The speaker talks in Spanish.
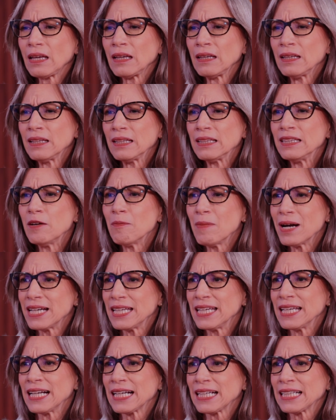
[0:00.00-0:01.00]
eh, de
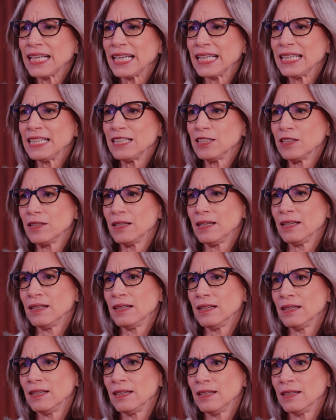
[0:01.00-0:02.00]
manera que
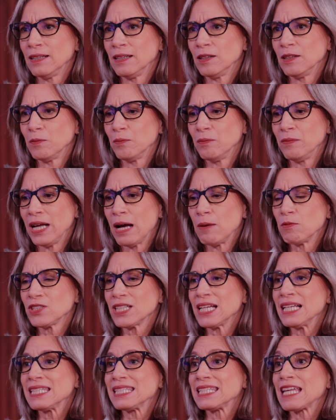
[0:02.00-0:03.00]
eh,
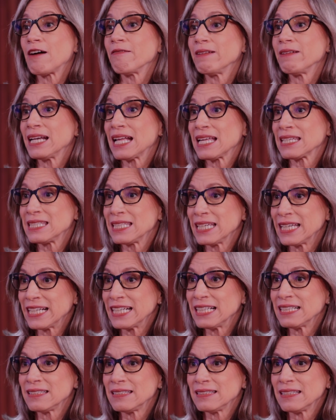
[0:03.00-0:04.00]
veamos el saber hacer,
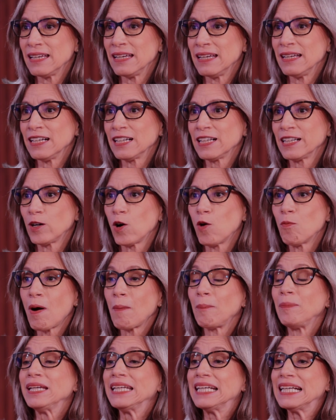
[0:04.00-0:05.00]
el el cómo
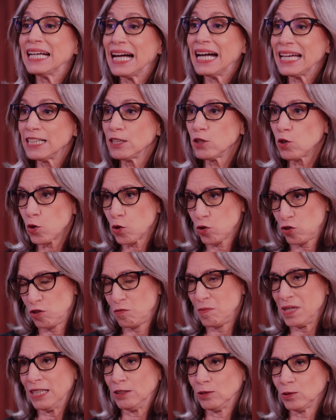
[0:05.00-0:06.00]
aplicar el
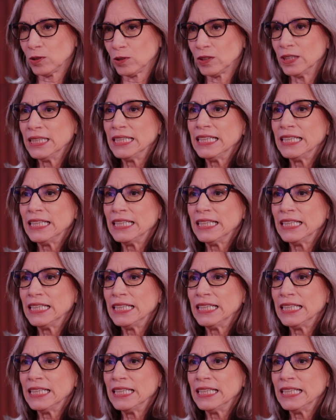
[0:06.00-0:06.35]
conocimiento.